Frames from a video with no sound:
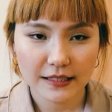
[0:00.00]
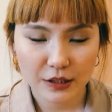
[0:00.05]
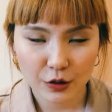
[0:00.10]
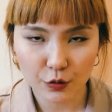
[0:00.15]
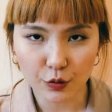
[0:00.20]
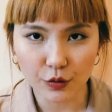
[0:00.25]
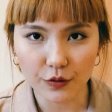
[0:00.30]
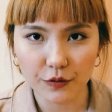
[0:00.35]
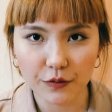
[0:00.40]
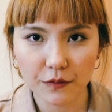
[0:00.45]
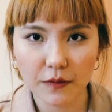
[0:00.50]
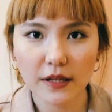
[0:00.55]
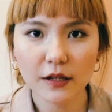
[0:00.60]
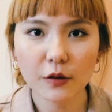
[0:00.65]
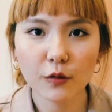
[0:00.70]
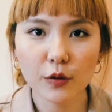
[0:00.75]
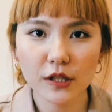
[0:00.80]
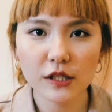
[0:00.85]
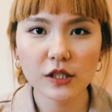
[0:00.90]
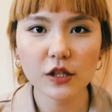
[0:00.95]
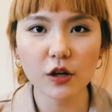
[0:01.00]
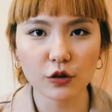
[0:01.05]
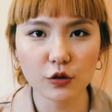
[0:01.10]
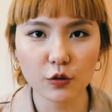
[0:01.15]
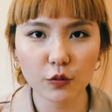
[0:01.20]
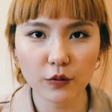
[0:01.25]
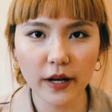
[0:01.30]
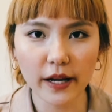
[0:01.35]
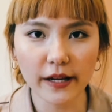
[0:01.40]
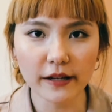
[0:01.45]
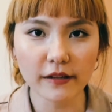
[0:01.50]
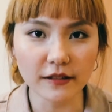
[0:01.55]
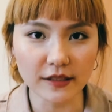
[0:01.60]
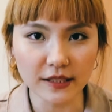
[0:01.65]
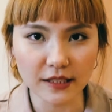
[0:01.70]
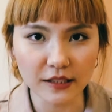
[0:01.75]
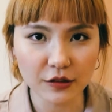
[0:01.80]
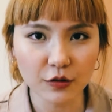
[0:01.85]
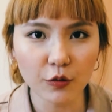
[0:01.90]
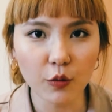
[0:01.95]
จุดว่าคนเจาะตรงไหนถึง
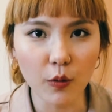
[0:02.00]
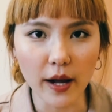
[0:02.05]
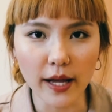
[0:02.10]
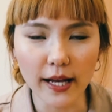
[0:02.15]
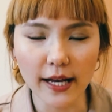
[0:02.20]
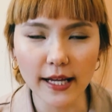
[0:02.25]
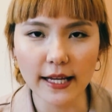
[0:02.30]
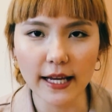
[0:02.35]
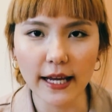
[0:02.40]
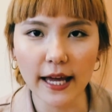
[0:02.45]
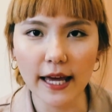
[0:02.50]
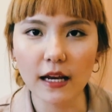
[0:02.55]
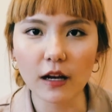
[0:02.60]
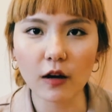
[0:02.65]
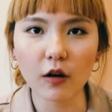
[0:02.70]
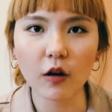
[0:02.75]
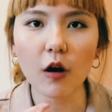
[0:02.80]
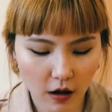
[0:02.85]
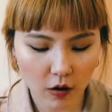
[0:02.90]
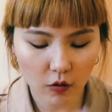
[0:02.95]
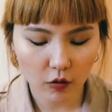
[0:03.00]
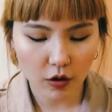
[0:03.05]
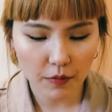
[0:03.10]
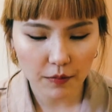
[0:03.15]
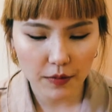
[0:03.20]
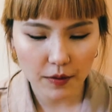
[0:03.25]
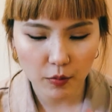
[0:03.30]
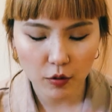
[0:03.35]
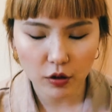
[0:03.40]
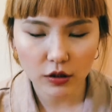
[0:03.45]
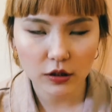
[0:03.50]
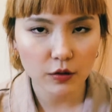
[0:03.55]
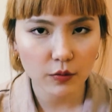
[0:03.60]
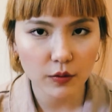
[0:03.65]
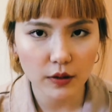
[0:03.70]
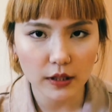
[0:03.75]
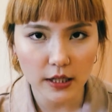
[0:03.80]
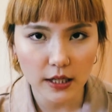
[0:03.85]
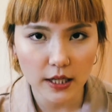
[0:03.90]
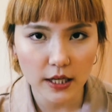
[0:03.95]
จะสวยอะไรอย่างเงี้ยแล้วก็เขาก็มีพวกจิ
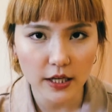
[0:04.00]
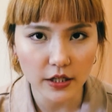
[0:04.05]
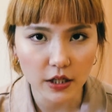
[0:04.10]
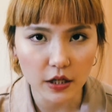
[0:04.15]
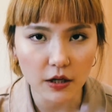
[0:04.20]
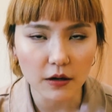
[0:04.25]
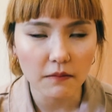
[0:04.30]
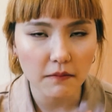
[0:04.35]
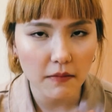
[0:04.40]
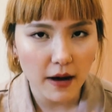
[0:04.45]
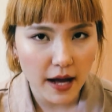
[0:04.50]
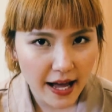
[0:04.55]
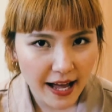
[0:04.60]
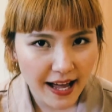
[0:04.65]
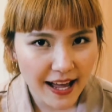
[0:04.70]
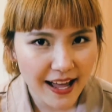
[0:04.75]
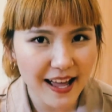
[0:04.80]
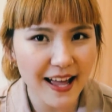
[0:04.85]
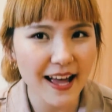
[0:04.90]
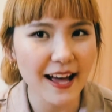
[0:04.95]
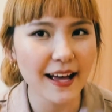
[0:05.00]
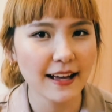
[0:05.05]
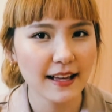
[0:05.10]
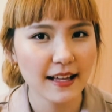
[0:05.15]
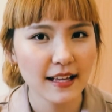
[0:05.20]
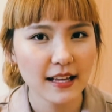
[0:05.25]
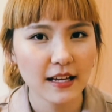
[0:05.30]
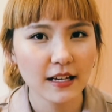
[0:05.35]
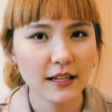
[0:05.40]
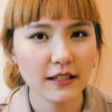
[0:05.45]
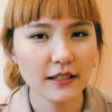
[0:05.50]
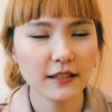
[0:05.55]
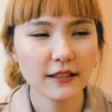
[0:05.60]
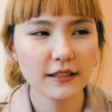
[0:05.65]
วเวลรี่เยอะมากเอ